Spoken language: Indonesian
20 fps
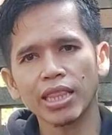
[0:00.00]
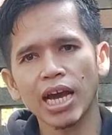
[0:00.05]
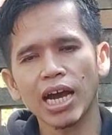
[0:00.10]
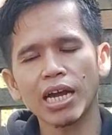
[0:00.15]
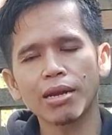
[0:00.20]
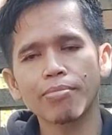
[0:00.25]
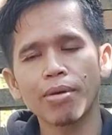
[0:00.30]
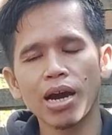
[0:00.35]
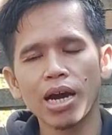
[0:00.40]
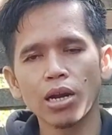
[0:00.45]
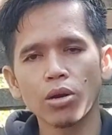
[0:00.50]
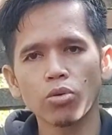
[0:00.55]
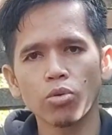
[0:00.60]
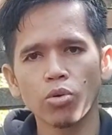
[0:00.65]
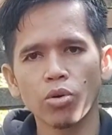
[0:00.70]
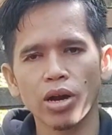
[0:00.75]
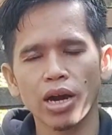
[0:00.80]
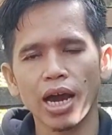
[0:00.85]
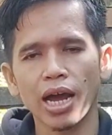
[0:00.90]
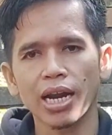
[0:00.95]
tantangan
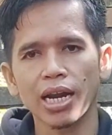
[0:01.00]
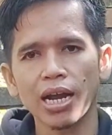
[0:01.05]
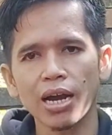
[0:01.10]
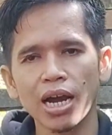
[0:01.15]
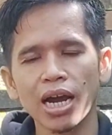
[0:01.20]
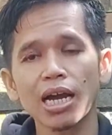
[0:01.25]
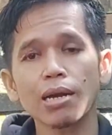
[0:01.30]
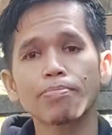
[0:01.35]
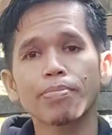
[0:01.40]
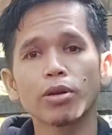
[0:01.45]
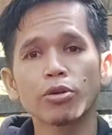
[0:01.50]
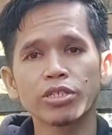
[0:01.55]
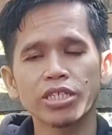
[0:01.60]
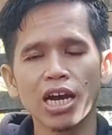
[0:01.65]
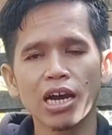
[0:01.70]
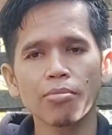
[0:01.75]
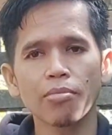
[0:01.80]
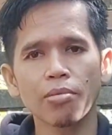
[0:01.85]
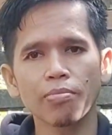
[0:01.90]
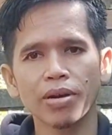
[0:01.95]
baru karena akan
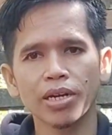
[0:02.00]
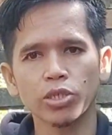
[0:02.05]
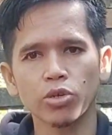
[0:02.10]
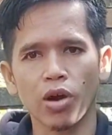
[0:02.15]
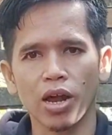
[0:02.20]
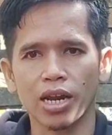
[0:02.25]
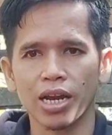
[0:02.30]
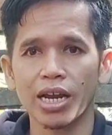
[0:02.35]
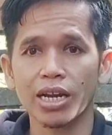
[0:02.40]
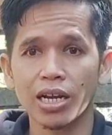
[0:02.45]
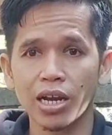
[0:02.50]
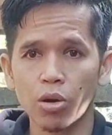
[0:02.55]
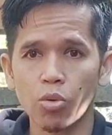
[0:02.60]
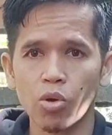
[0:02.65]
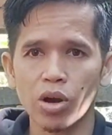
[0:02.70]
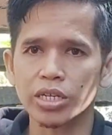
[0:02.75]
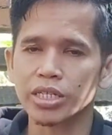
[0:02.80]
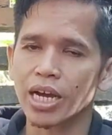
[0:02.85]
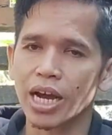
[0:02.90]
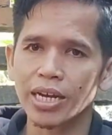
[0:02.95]
berusaha mempersoalkan
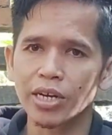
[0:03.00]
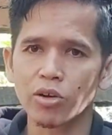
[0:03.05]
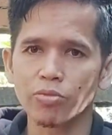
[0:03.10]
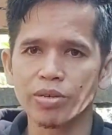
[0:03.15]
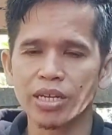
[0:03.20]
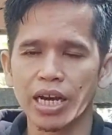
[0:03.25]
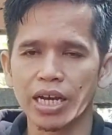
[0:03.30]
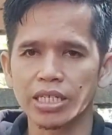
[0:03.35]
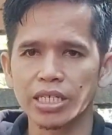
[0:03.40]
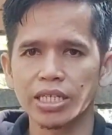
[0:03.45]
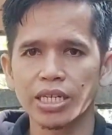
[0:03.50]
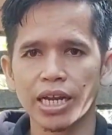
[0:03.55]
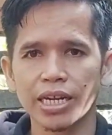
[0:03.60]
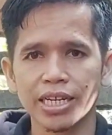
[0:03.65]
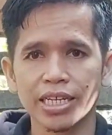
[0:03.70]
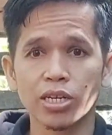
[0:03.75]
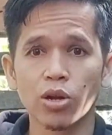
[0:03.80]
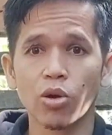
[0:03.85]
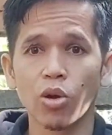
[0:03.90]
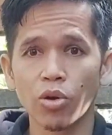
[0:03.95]
kekuasaan, dominasi
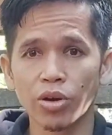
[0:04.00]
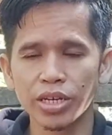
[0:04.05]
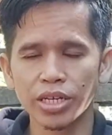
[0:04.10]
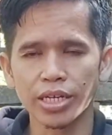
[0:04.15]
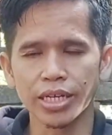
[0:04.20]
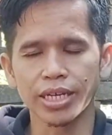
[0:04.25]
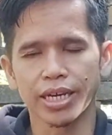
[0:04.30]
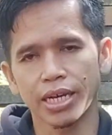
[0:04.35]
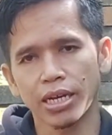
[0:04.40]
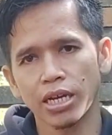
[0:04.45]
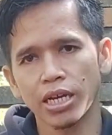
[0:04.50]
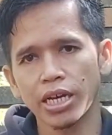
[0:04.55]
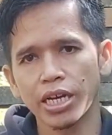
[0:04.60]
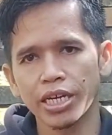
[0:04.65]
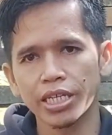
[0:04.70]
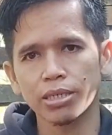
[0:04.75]
dan ideologi ya.